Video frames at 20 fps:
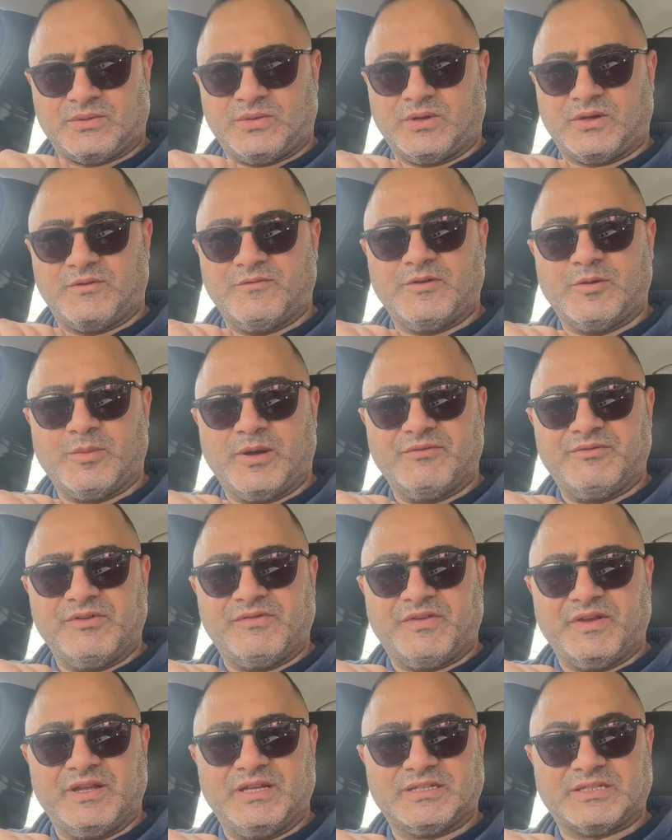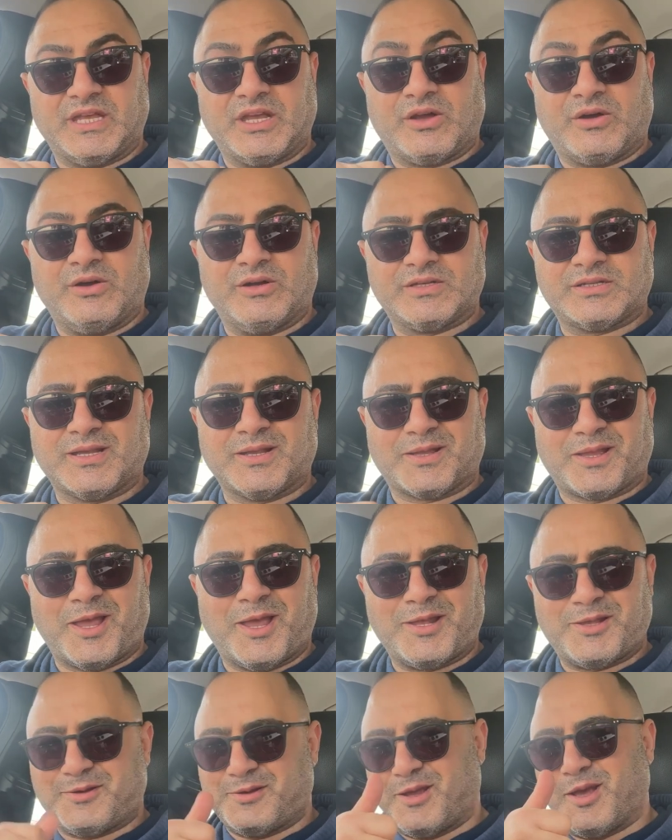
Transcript: Gucken wir mal, wie viel es gekostet hat.